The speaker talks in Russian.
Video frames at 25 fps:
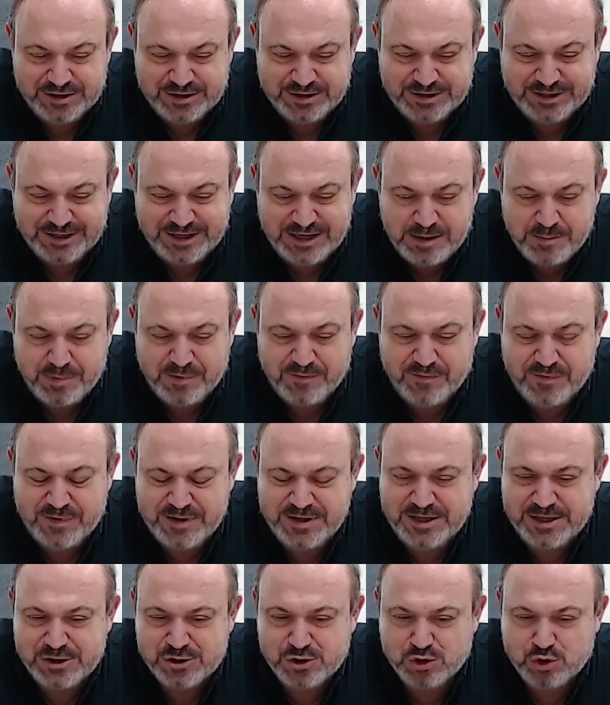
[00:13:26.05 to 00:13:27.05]

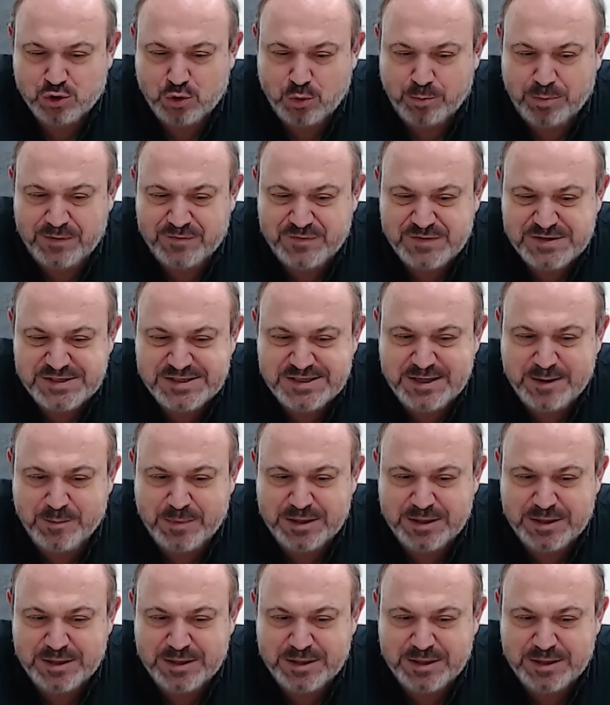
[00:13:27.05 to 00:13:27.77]
требование, чтобы все